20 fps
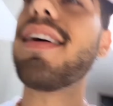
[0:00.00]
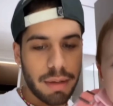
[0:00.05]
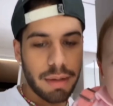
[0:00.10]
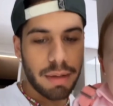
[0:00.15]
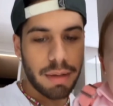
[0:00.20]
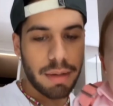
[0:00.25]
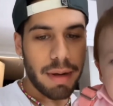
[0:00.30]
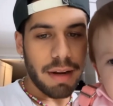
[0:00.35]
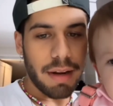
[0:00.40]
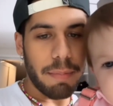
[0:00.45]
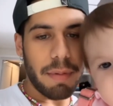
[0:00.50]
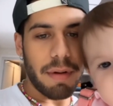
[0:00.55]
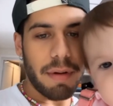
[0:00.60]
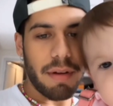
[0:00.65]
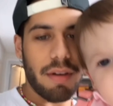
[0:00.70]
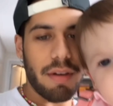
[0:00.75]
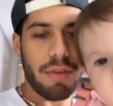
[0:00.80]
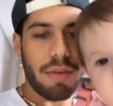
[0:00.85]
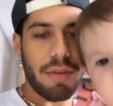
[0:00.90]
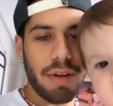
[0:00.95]
A Maria
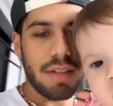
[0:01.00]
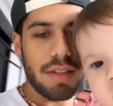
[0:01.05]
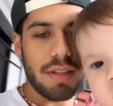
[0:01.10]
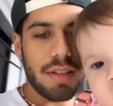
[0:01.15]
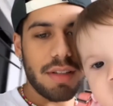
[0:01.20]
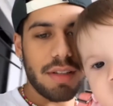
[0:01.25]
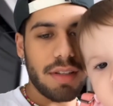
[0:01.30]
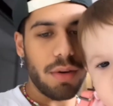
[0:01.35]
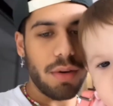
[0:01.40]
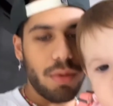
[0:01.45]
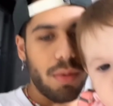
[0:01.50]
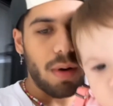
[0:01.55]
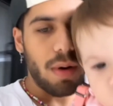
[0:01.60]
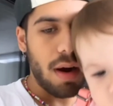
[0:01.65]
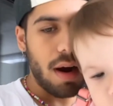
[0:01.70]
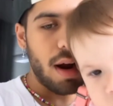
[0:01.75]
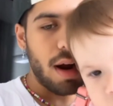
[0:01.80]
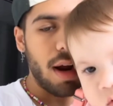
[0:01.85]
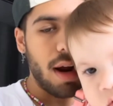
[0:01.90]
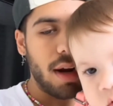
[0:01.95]
para conhecer o
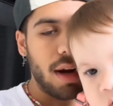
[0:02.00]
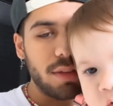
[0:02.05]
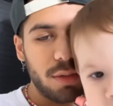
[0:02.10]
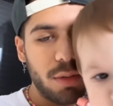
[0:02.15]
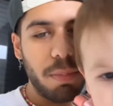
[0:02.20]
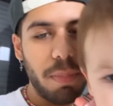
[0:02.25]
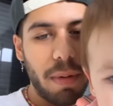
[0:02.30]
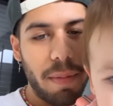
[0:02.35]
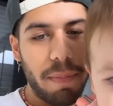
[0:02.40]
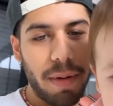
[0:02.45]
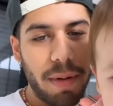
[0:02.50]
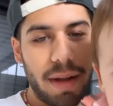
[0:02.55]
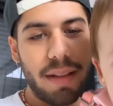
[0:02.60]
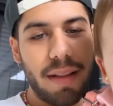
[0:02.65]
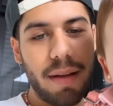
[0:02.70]
quarto do papai e da